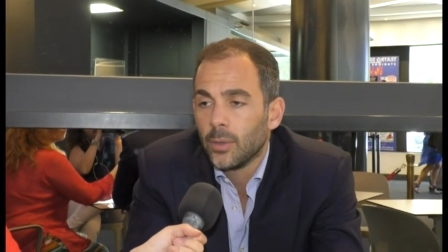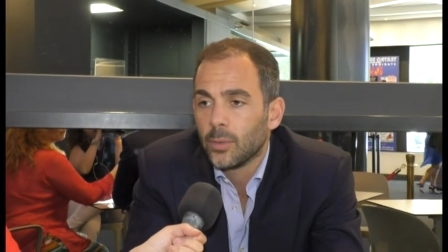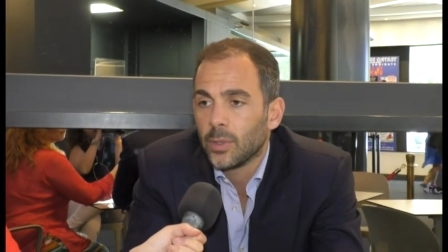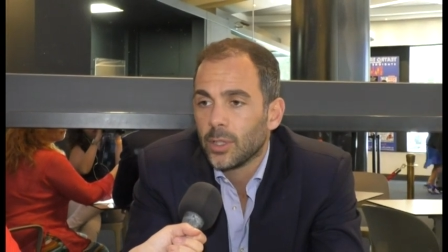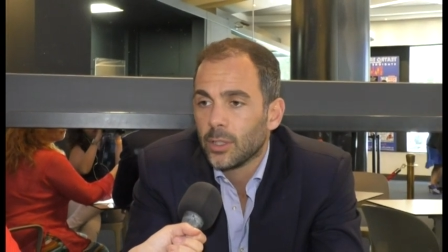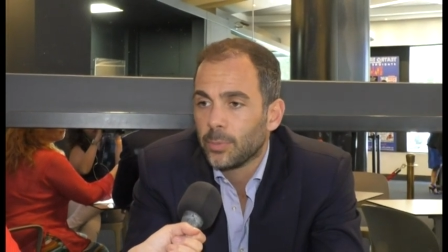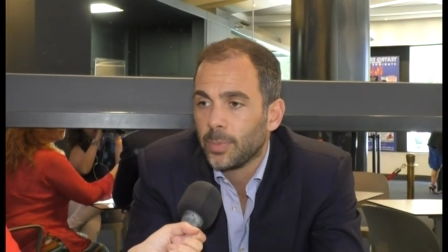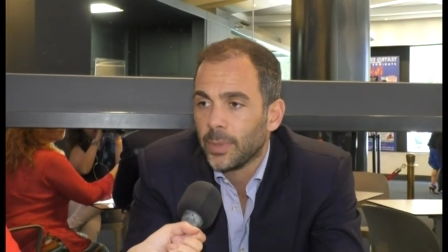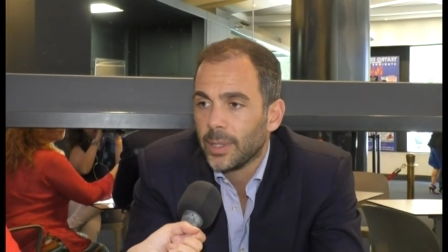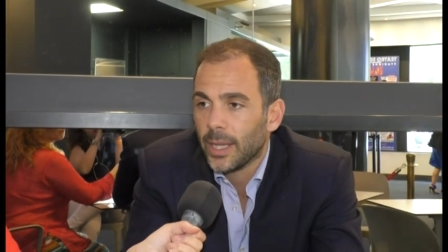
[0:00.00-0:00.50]

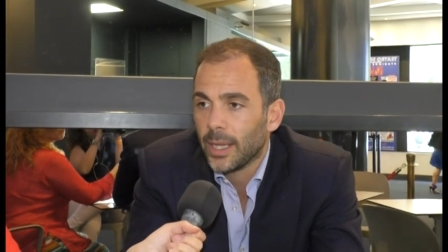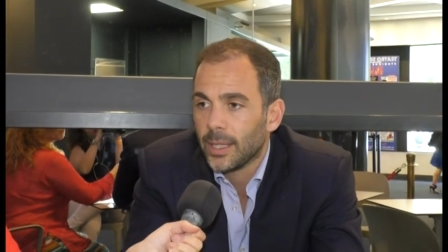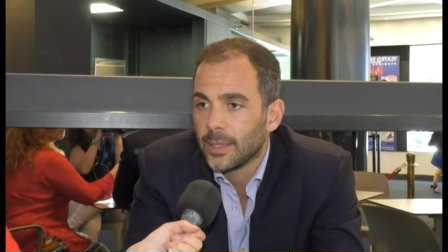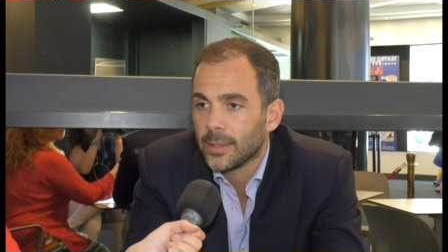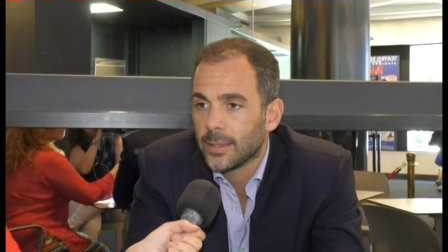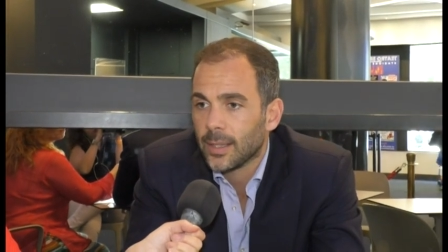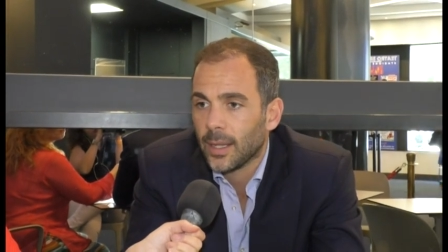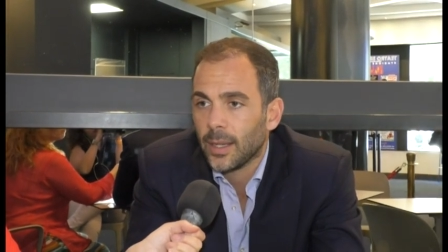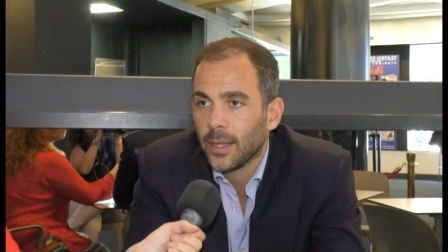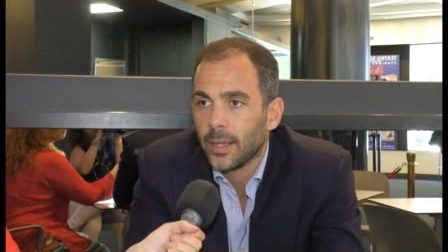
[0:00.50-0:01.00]

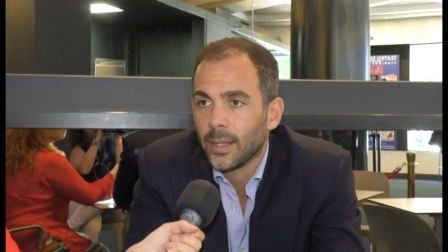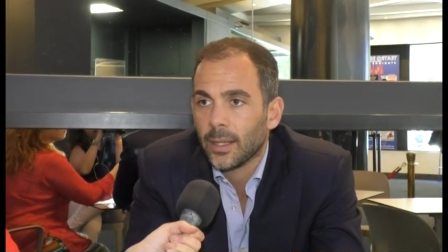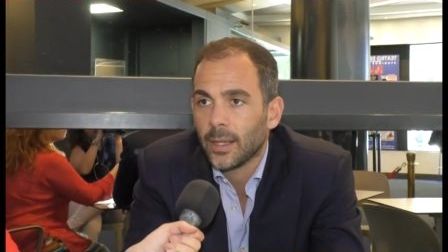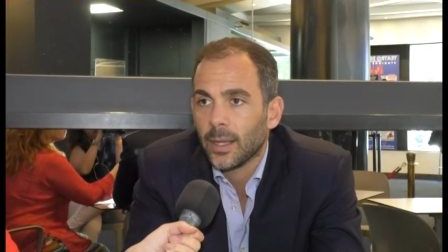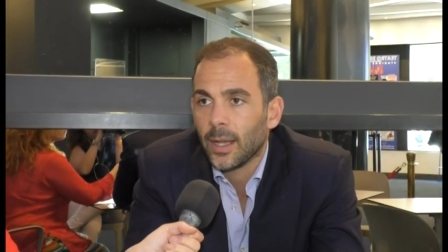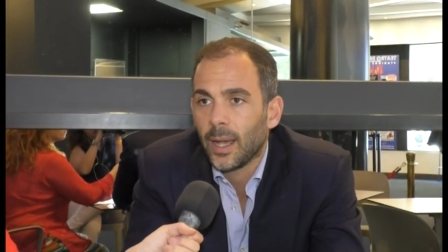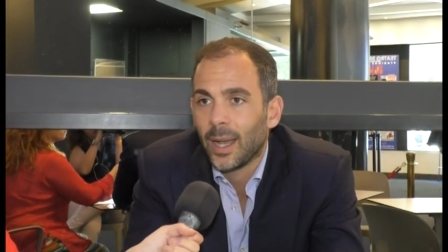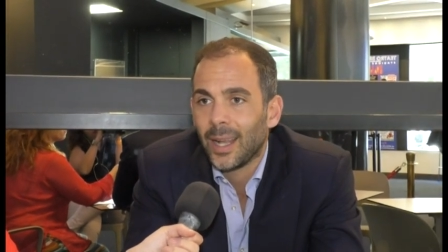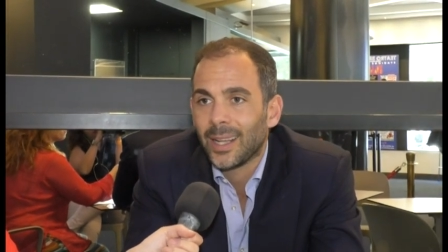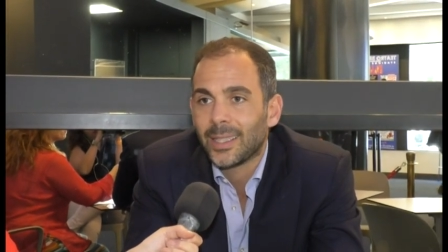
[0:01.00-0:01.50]

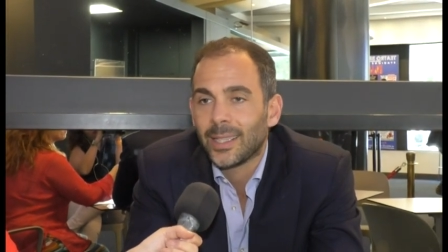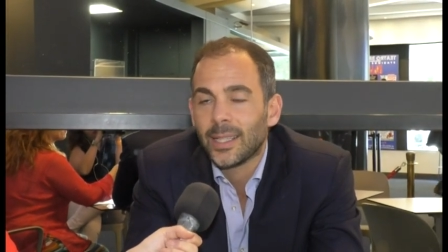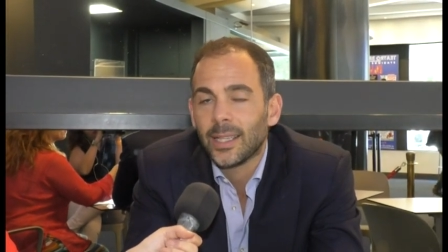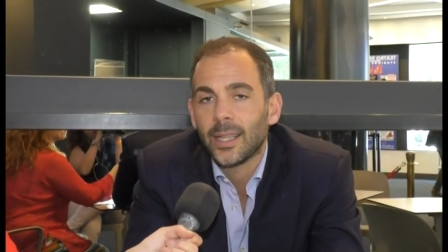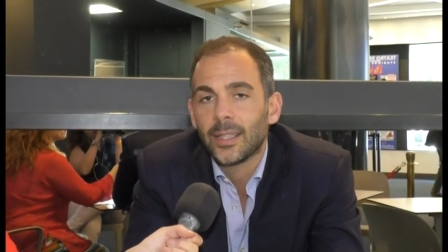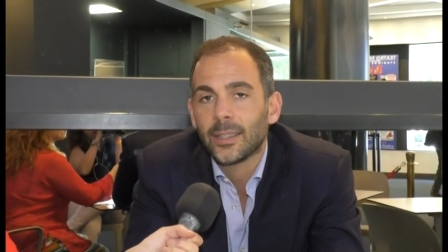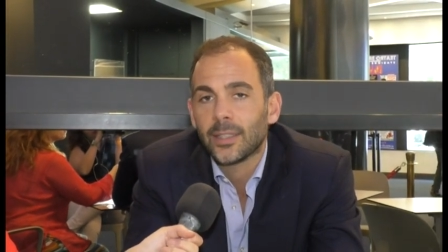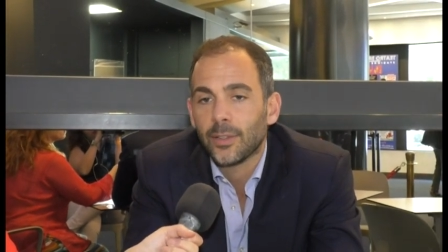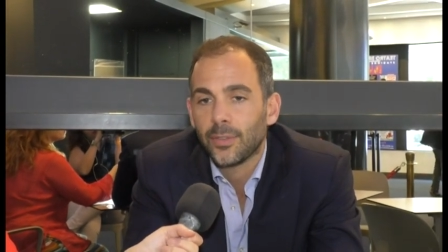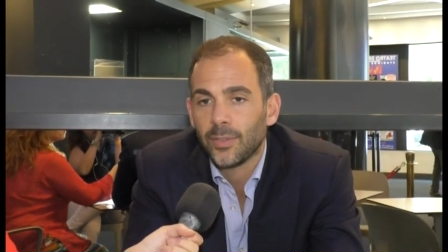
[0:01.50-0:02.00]
un'esperienza al
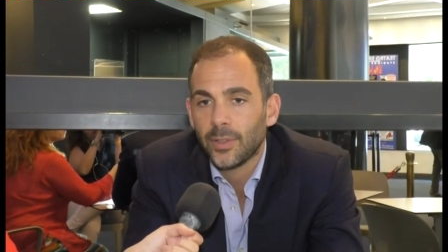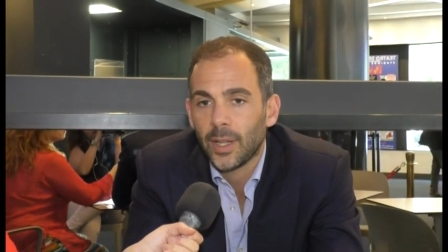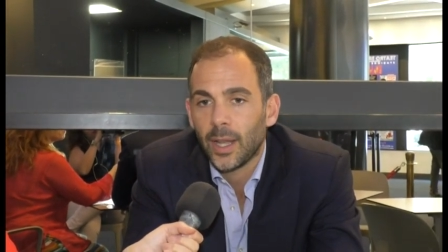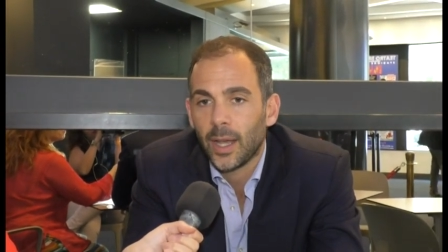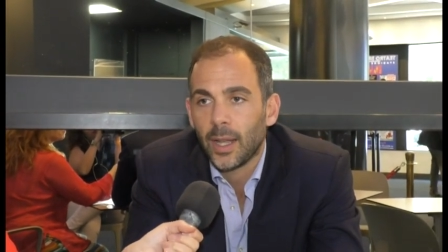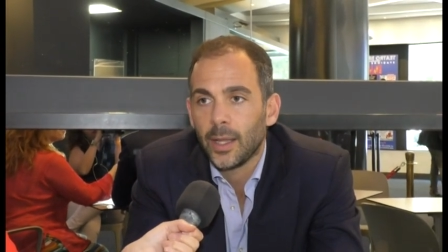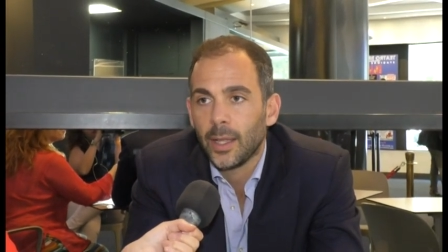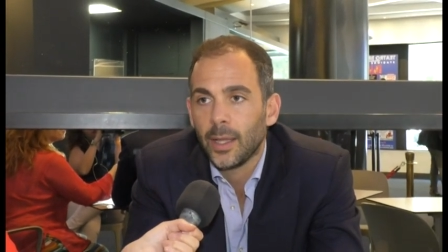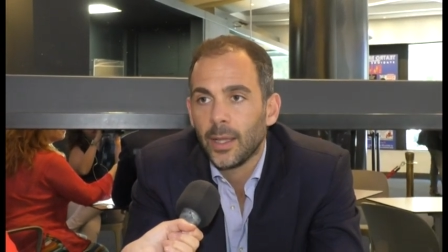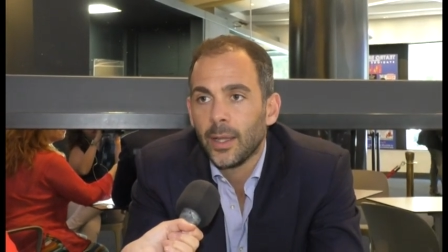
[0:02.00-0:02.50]
cliente
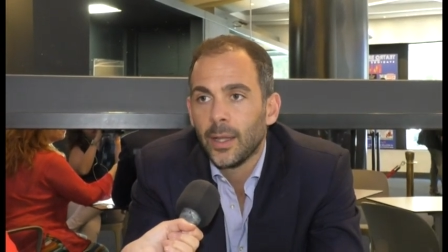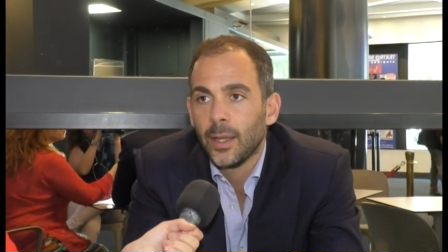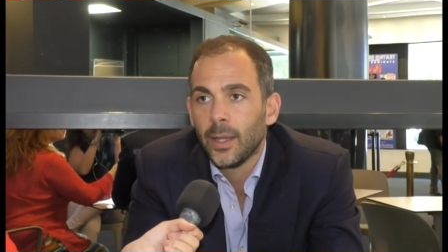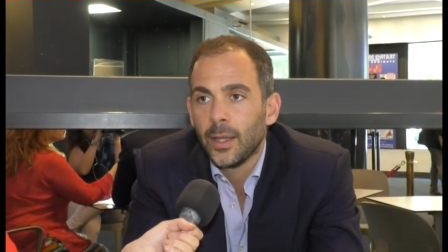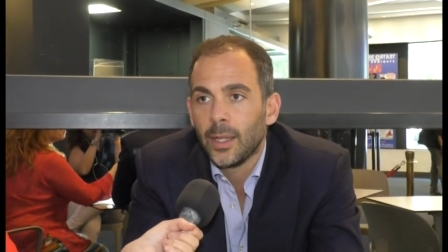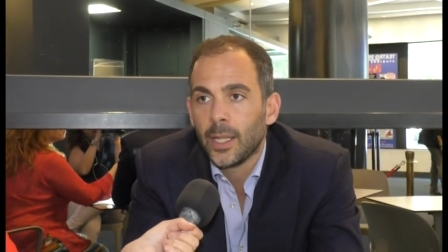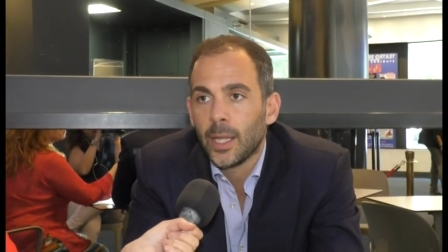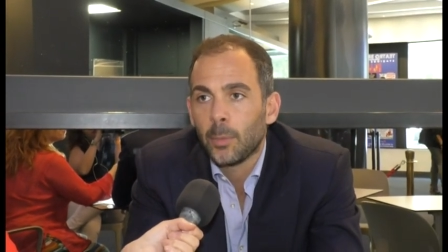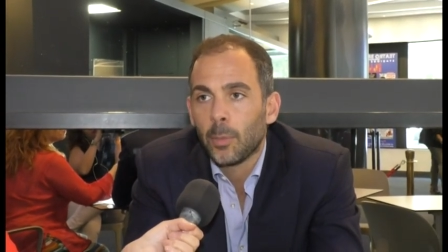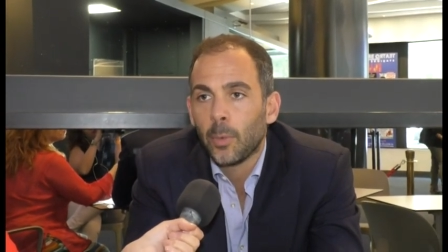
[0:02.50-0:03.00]

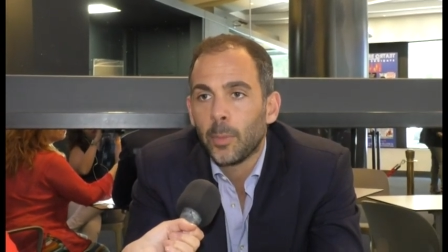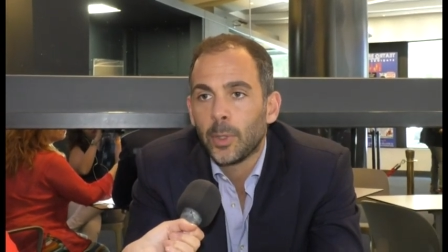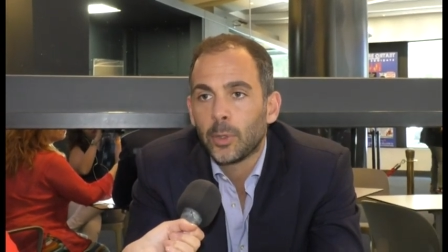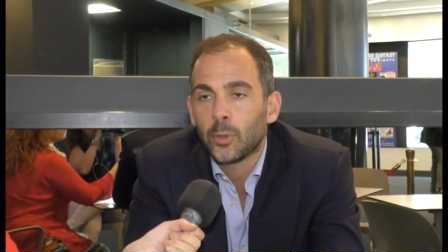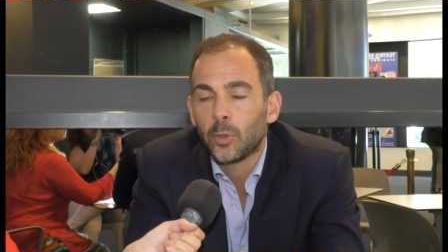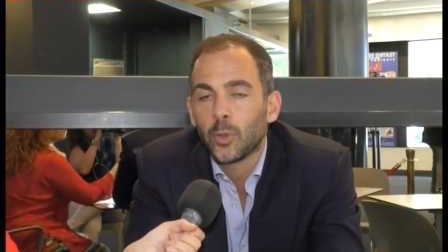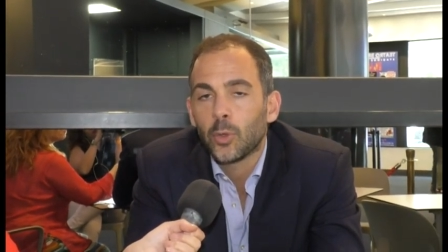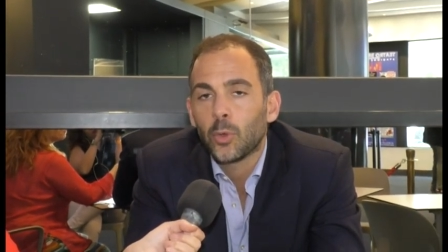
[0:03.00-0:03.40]
finale nel momento